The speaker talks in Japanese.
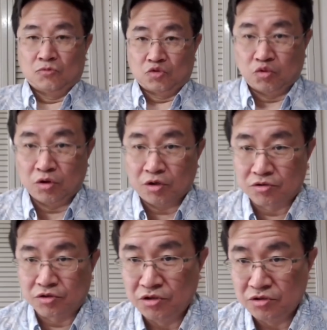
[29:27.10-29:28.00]
いや、議
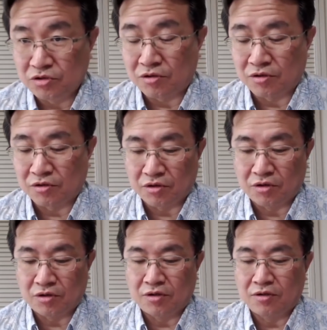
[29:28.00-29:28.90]
員だからな。う
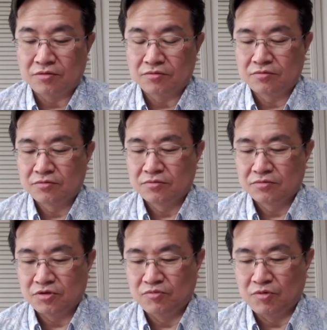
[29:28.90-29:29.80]
ん
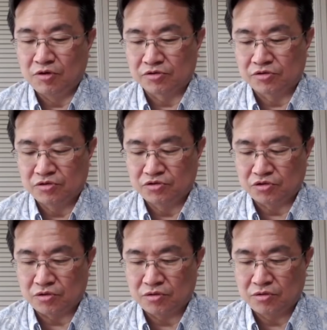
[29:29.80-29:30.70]
今はやってないんじゃな
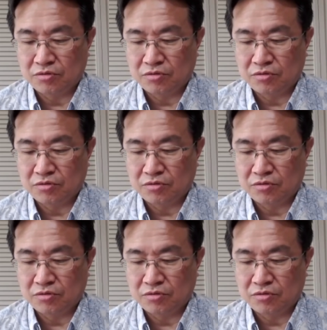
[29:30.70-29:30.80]
い